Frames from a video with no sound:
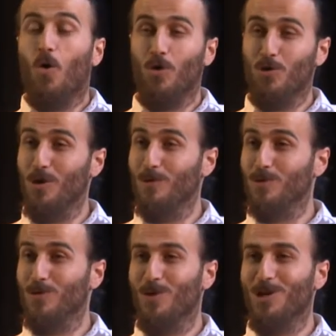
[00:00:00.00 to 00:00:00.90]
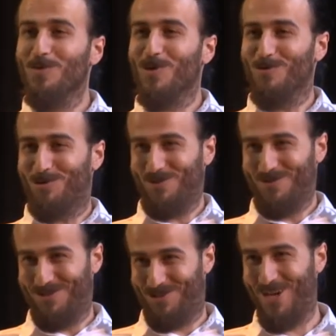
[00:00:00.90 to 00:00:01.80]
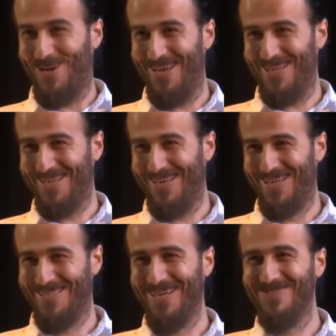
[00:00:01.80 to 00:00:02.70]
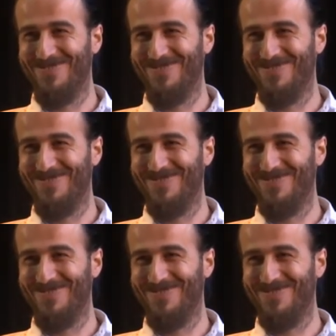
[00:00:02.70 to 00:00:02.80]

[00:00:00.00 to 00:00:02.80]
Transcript: Oynuyor musun oynamıyor musun? Adam